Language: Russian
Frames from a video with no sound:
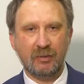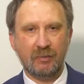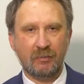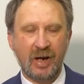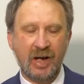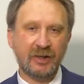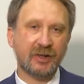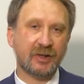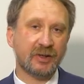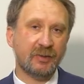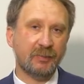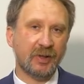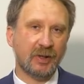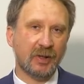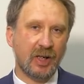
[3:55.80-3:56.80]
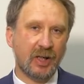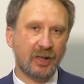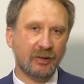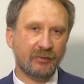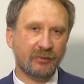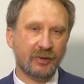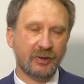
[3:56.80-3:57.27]
малых
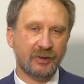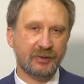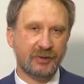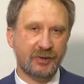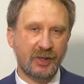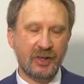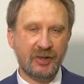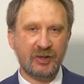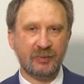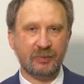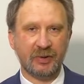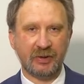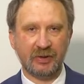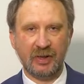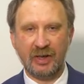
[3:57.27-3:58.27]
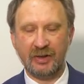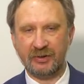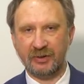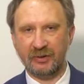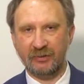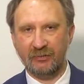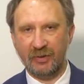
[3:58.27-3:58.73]
номиналов 10,
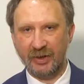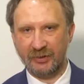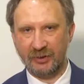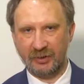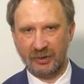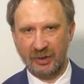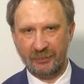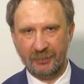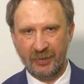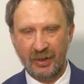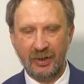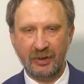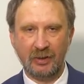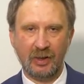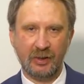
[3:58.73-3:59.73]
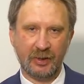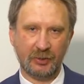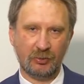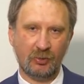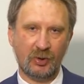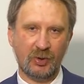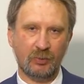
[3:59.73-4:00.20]
15, 20 копеек,
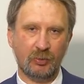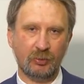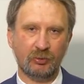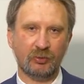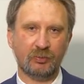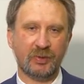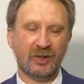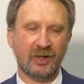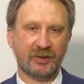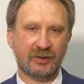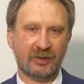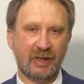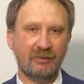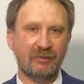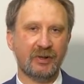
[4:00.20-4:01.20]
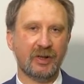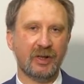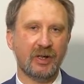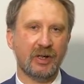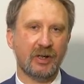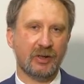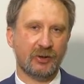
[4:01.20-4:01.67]
которые будут предоставлены
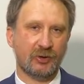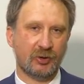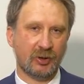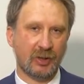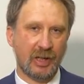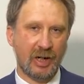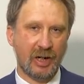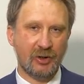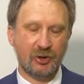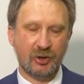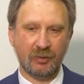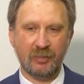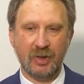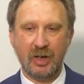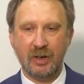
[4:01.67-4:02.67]
желающим,